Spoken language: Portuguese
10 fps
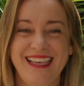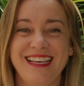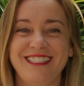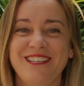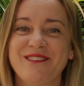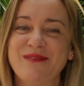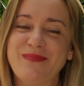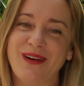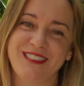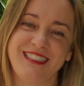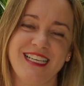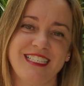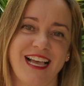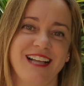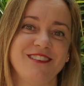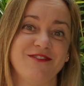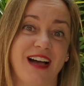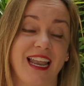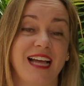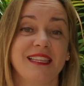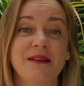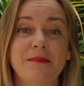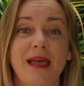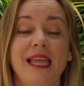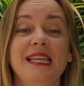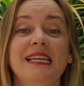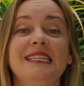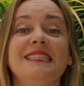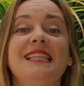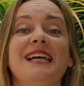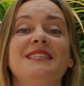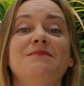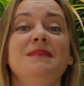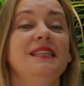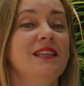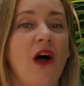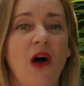E a gente não pode deixar de falar também das mini